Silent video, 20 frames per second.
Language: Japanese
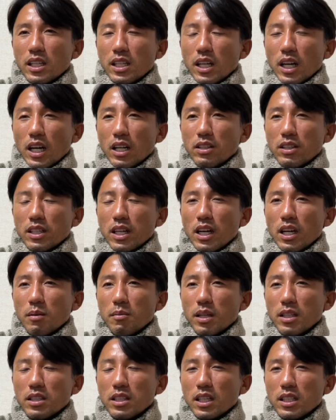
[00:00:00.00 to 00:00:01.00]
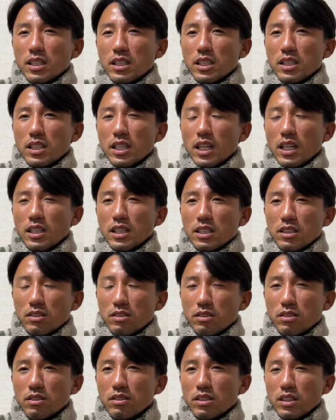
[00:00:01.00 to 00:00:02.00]
ああいうに絡まったり引っかかったりす
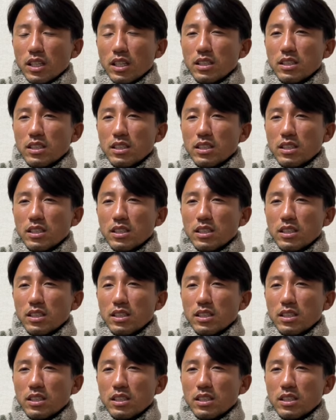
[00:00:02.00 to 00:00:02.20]
るんで、